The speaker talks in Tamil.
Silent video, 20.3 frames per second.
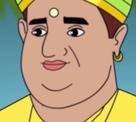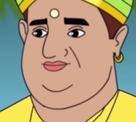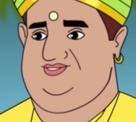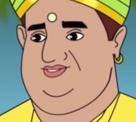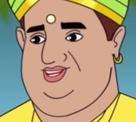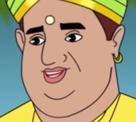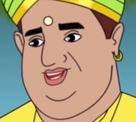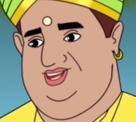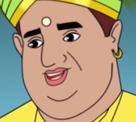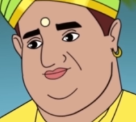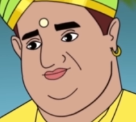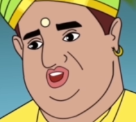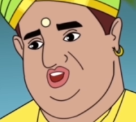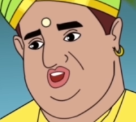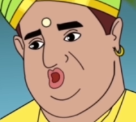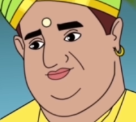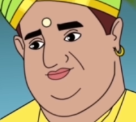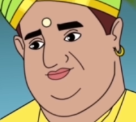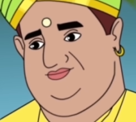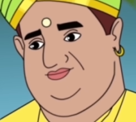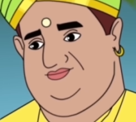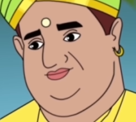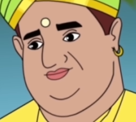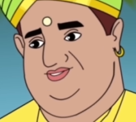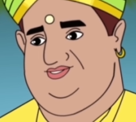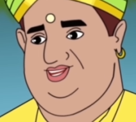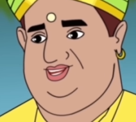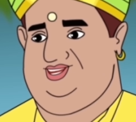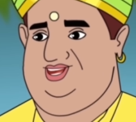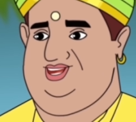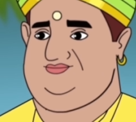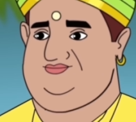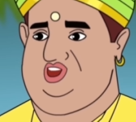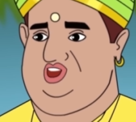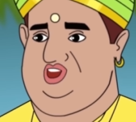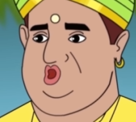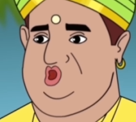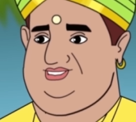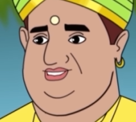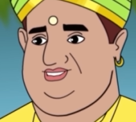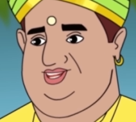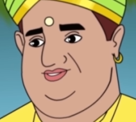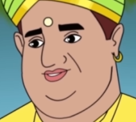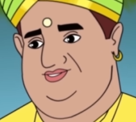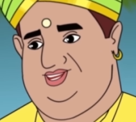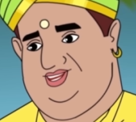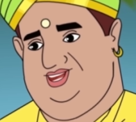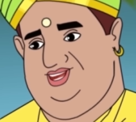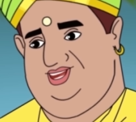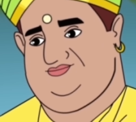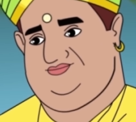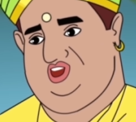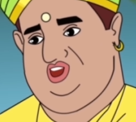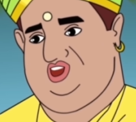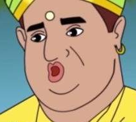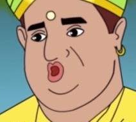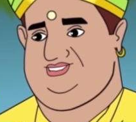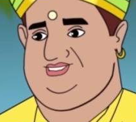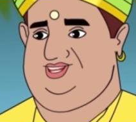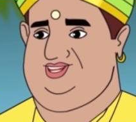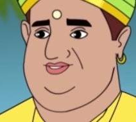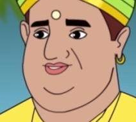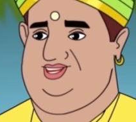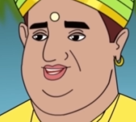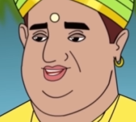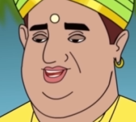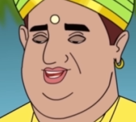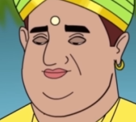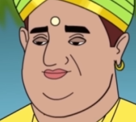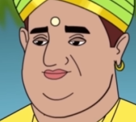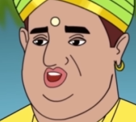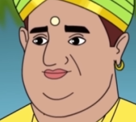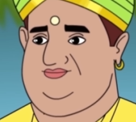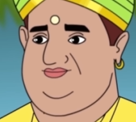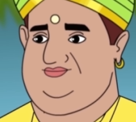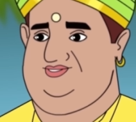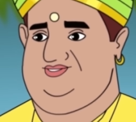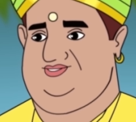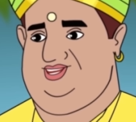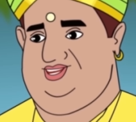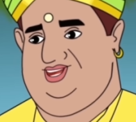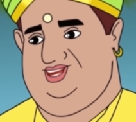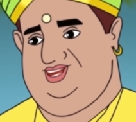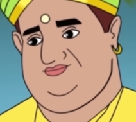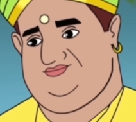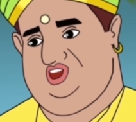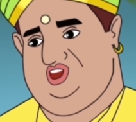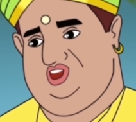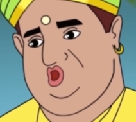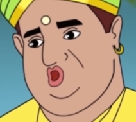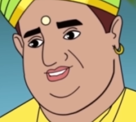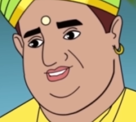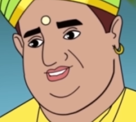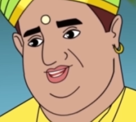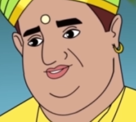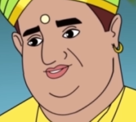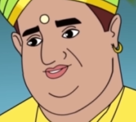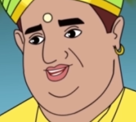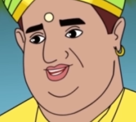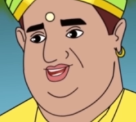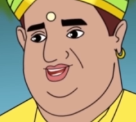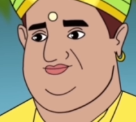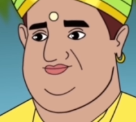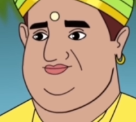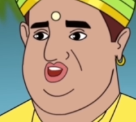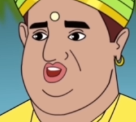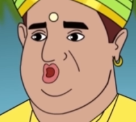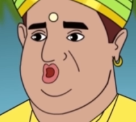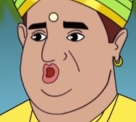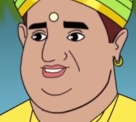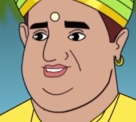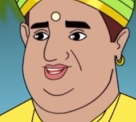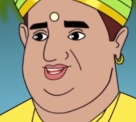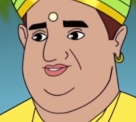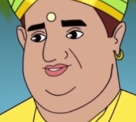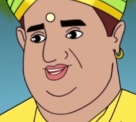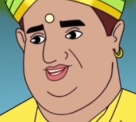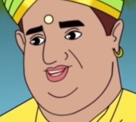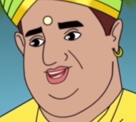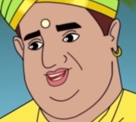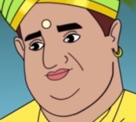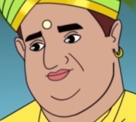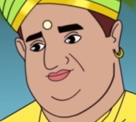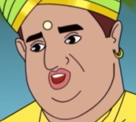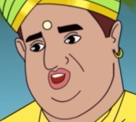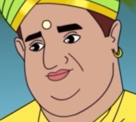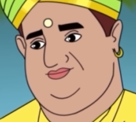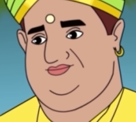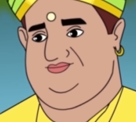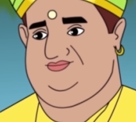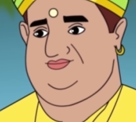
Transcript: வா வைத்தியர் ஐயா நீங்க இவ்வளவு தூரம் சொல்றதுனால என்னால மறுக்க முடியல என் கஷ்டம் எல்லாம் குறையுங்கிற நம்பிக்கை எனக்கு இருக்கு